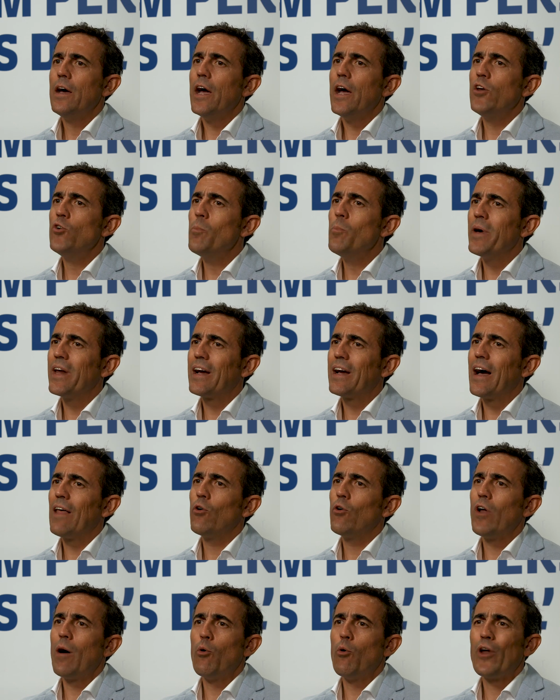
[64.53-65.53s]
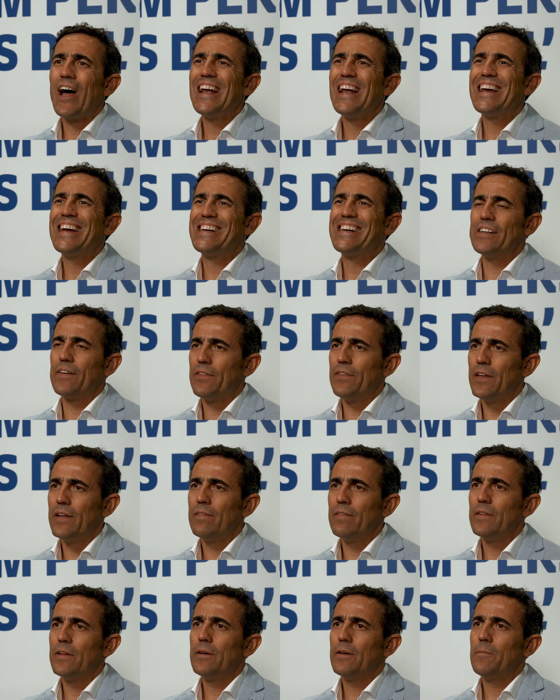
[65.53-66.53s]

en un mercado laboral creciente.